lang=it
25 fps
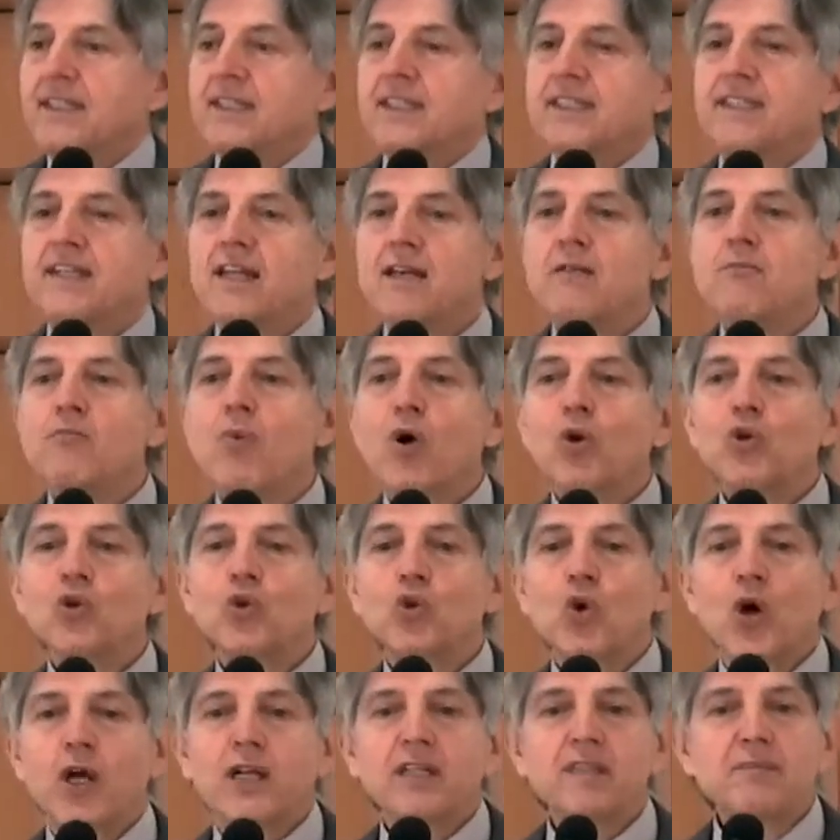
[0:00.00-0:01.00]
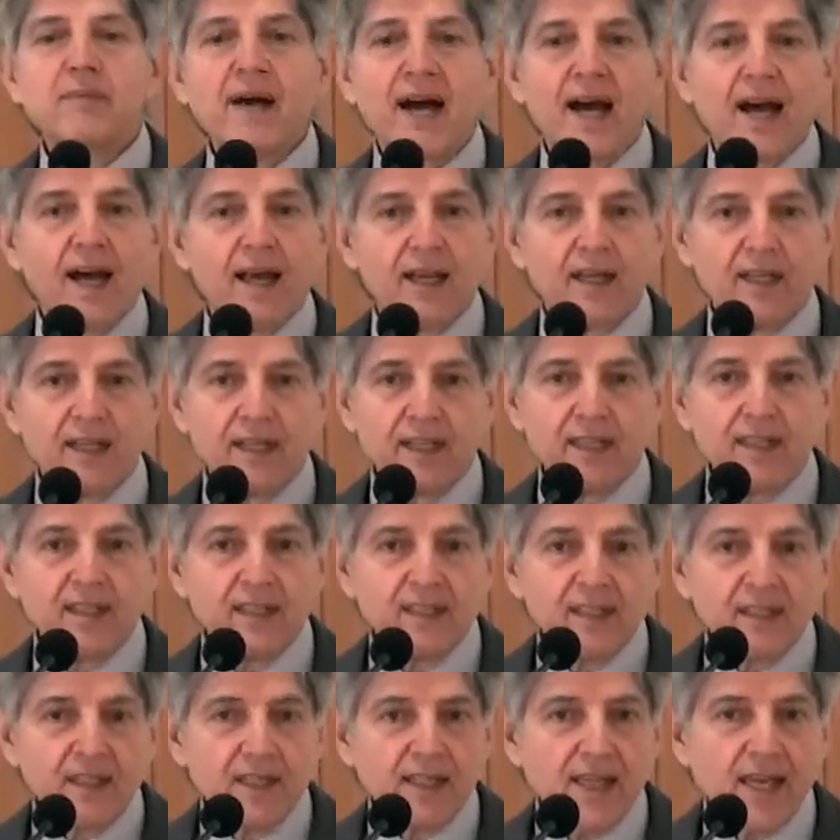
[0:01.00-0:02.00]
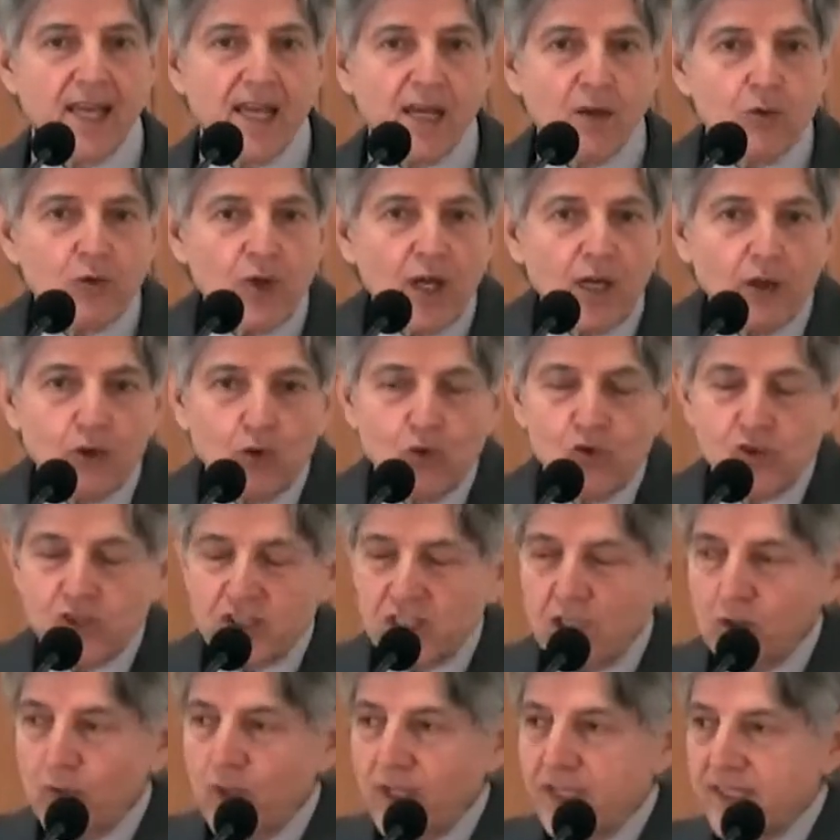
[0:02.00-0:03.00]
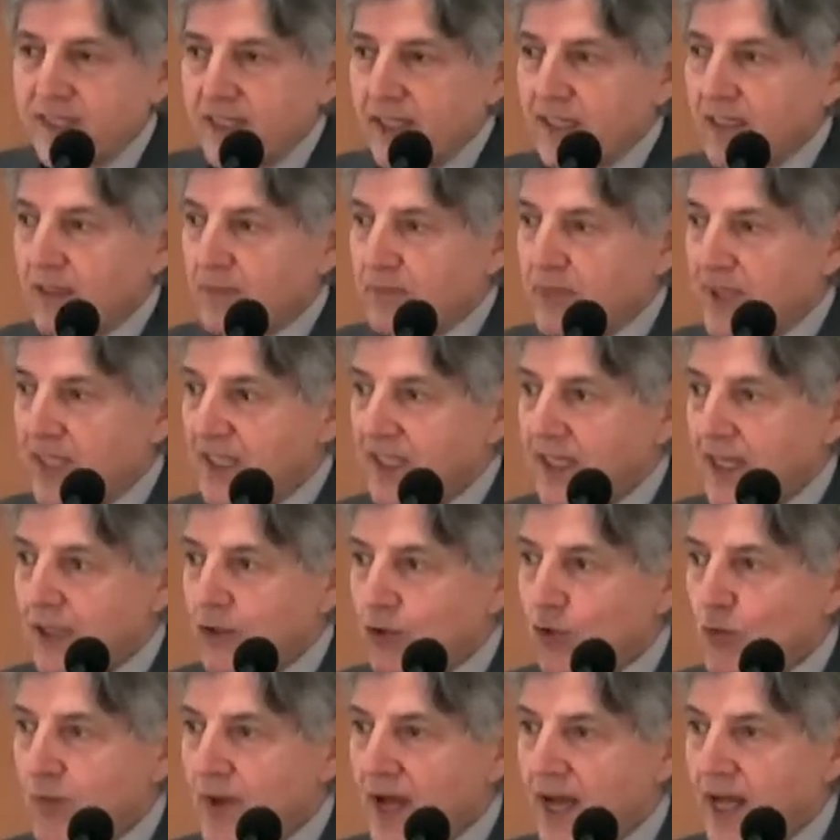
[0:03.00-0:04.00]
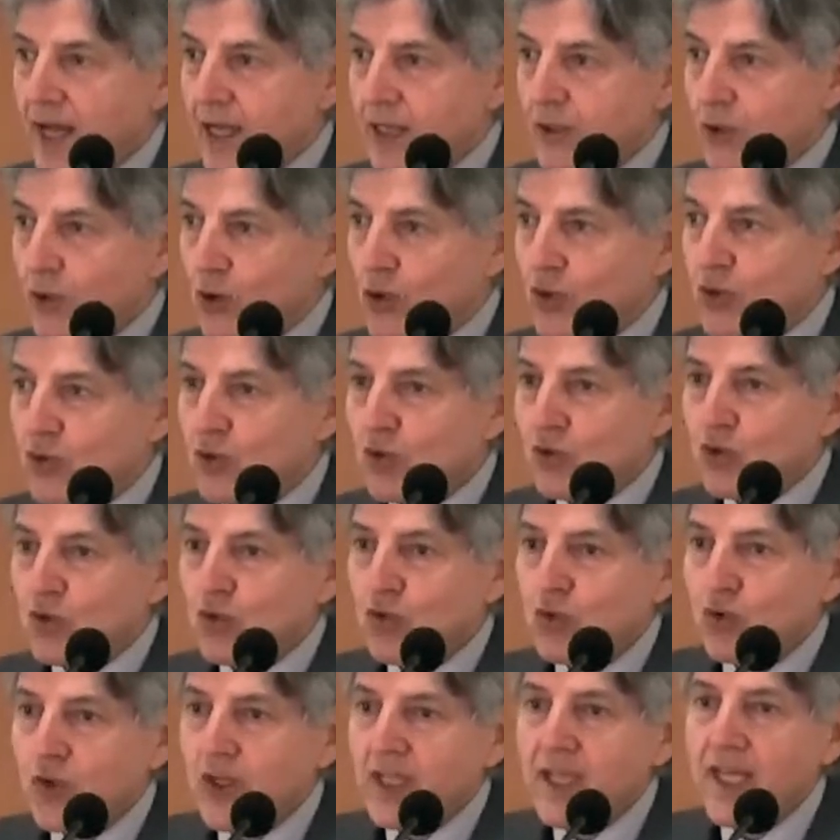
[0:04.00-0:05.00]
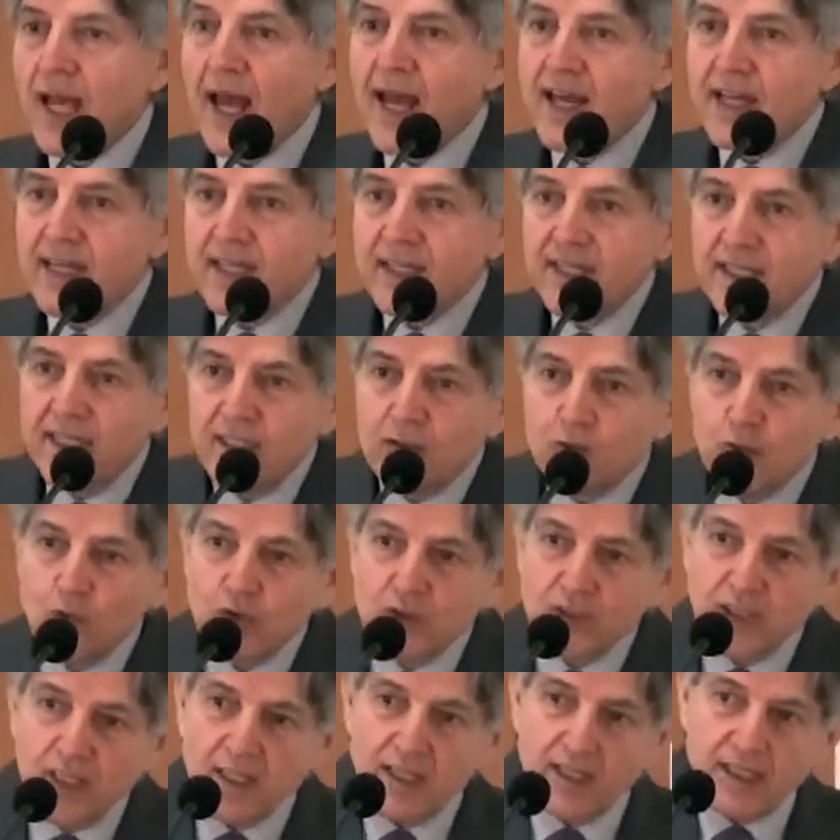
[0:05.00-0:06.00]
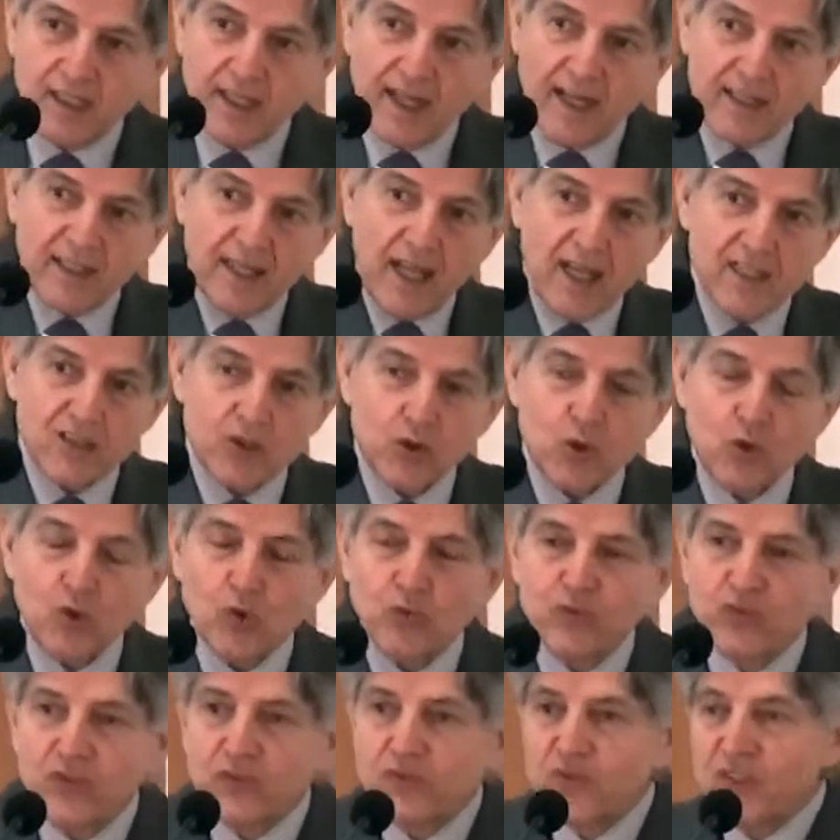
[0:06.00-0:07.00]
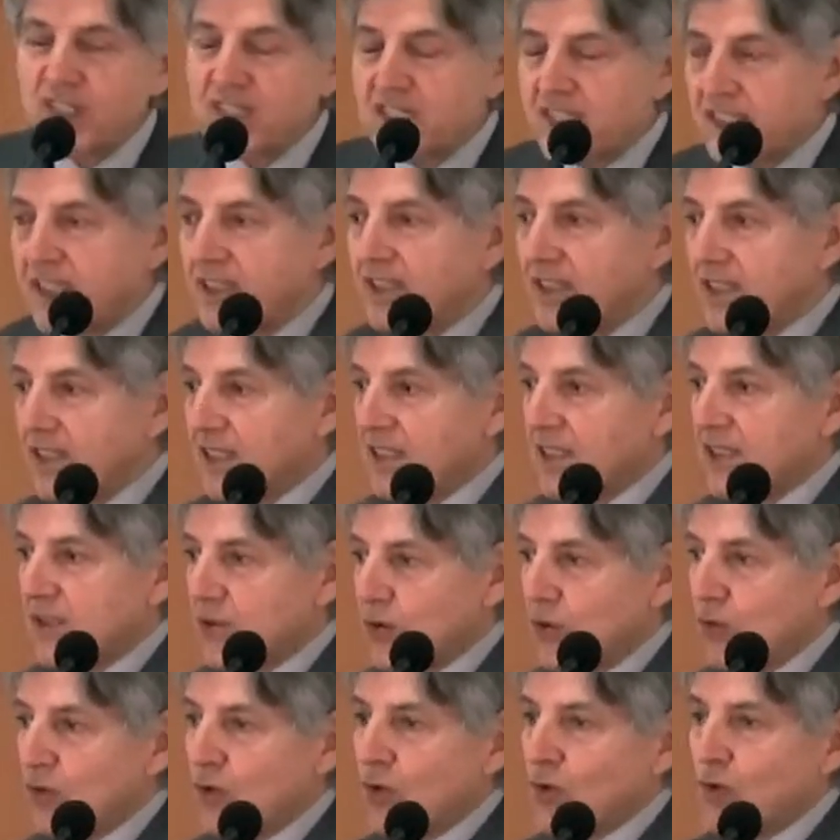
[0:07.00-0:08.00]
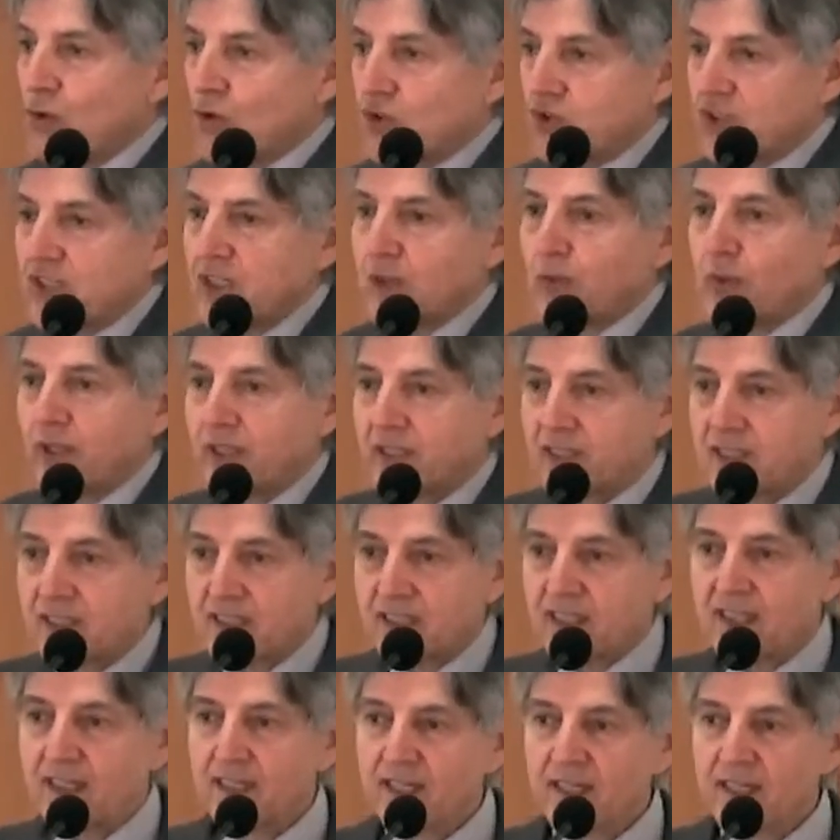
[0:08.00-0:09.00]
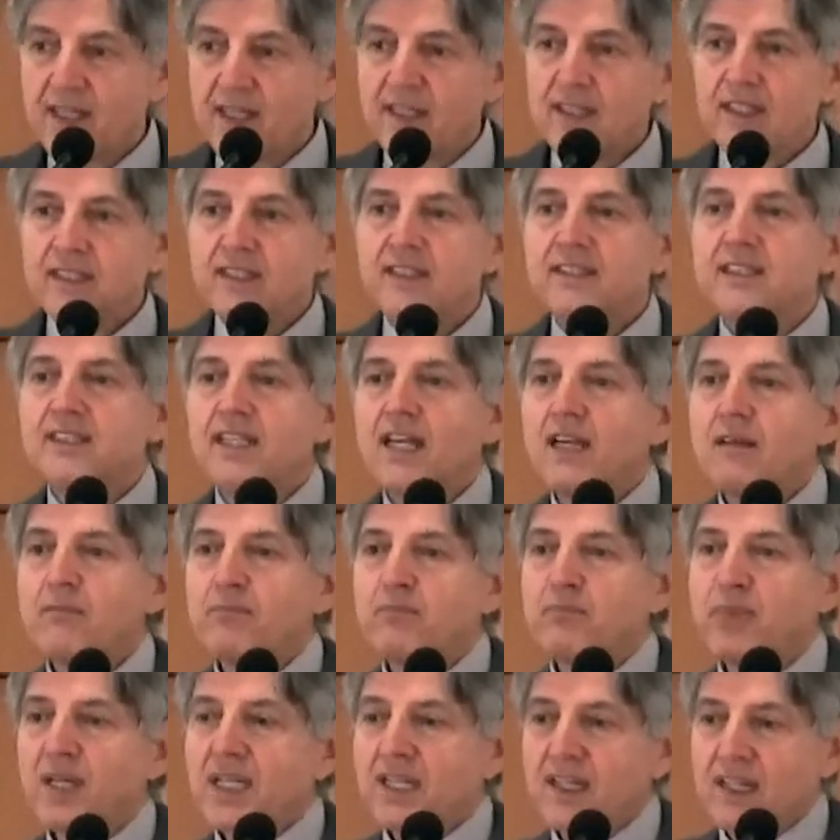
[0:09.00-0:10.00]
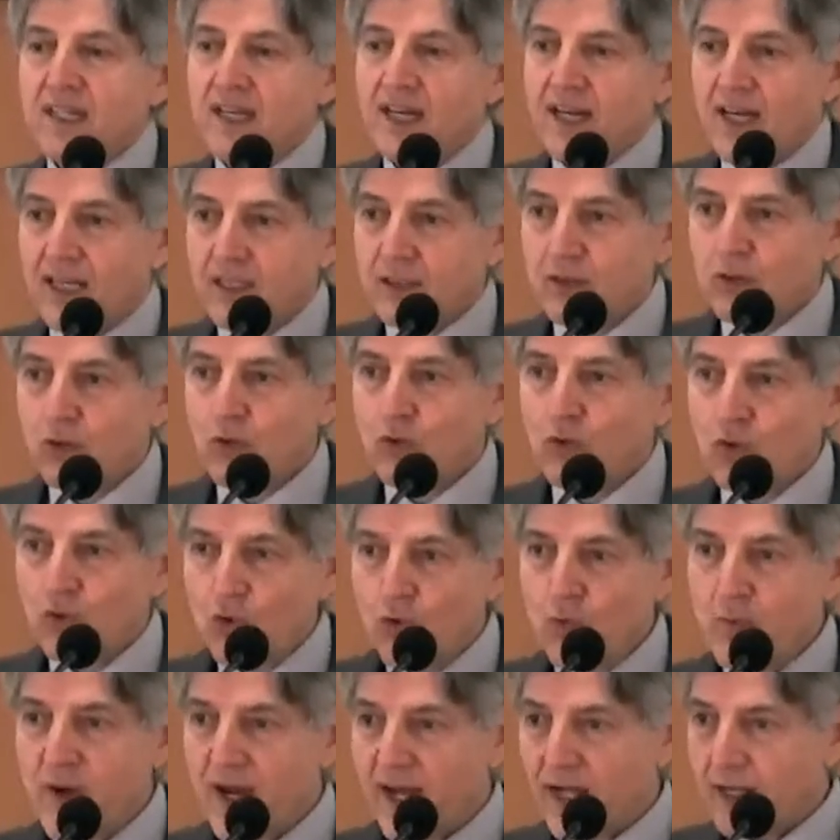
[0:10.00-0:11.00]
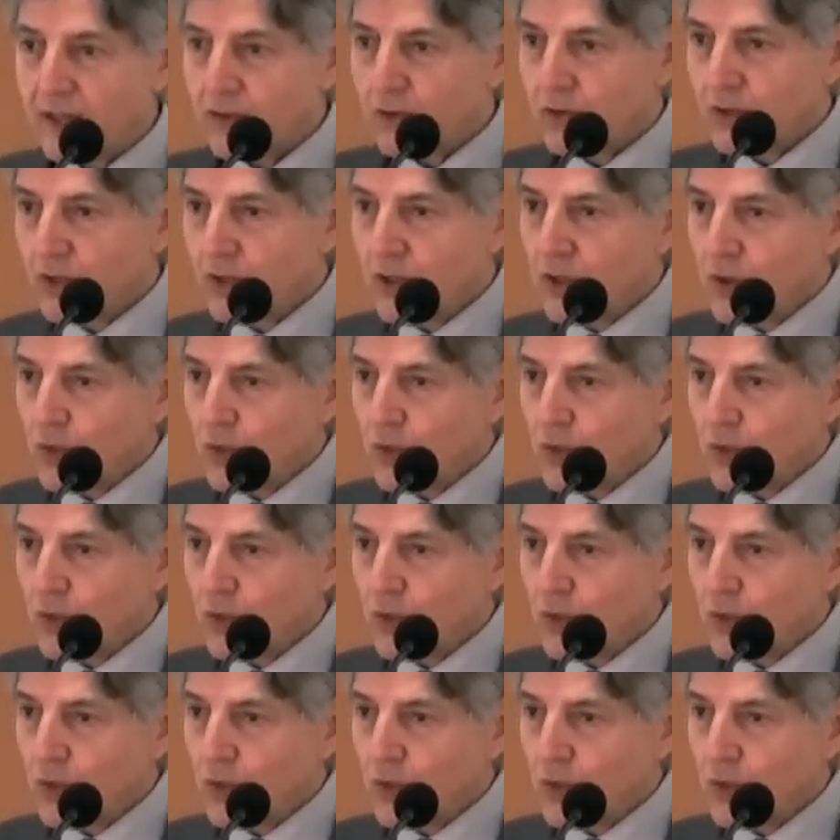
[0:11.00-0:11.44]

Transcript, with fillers: nel mondo animale è una conseguenza del peccato umano e anche tutte le catastrofi fisiche sono conseguenze del peccato umano.